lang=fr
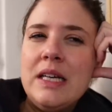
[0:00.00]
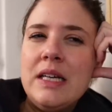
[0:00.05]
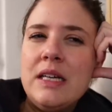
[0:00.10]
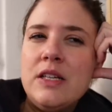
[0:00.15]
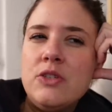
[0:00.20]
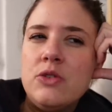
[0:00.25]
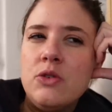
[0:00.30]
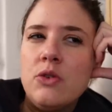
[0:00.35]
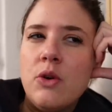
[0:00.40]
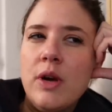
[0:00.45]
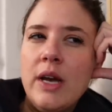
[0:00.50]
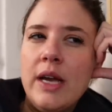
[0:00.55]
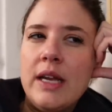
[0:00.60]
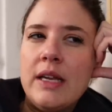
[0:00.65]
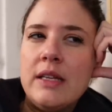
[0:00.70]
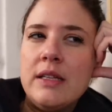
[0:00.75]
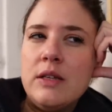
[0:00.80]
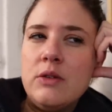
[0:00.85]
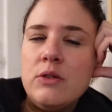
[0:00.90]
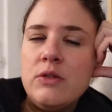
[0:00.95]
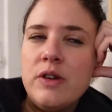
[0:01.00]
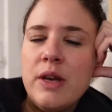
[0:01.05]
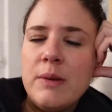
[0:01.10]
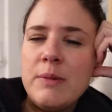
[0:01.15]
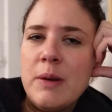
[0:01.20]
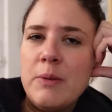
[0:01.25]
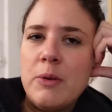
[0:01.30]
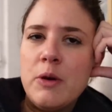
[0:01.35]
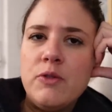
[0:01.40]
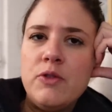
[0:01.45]
Et je crois qu'elle a découvert
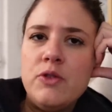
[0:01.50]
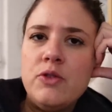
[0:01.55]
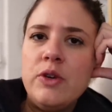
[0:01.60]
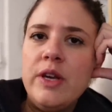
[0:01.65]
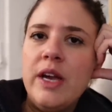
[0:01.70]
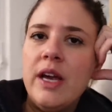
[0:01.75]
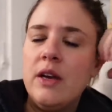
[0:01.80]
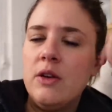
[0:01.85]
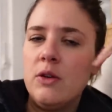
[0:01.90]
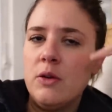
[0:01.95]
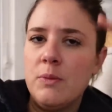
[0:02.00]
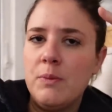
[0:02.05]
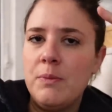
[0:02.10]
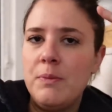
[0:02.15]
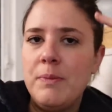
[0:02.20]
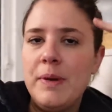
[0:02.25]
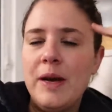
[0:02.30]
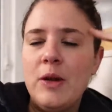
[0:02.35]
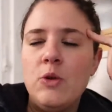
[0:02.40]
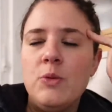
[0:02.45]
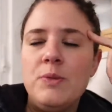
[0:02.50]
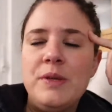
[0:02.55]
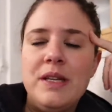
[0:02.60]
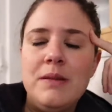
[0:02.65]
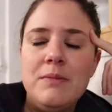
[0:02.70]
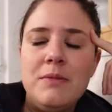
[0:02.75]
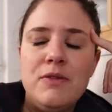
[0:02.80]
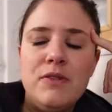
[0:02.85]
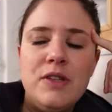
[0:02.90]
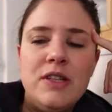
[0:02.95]
ma prof de yoga euh, par le biais
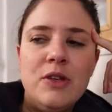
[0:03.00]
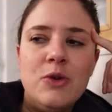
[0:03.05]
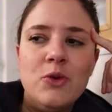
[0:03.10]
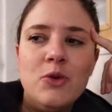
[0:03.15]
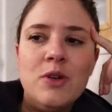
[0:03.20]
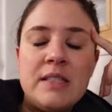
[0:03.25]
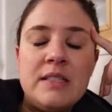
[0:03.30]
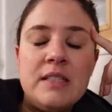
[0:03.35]
de mes vidéos.